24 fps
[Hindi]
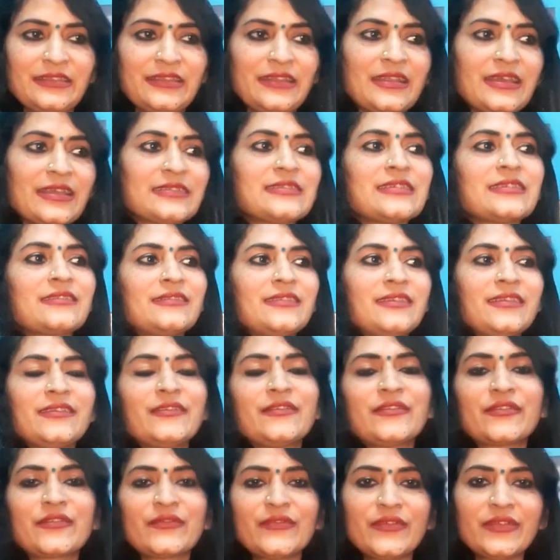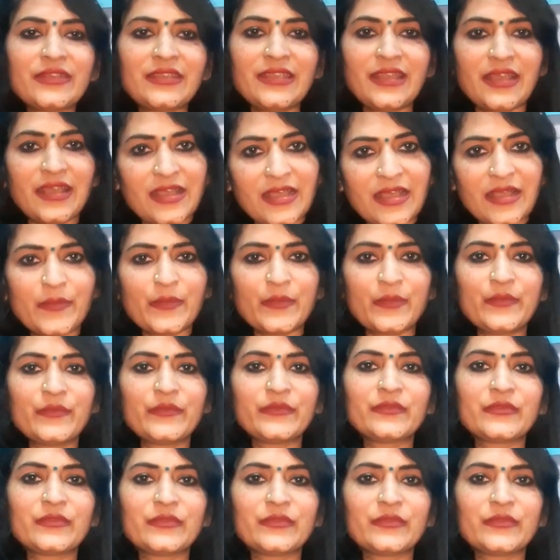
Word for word: दिला सकते हैं उसको कि हाँ आप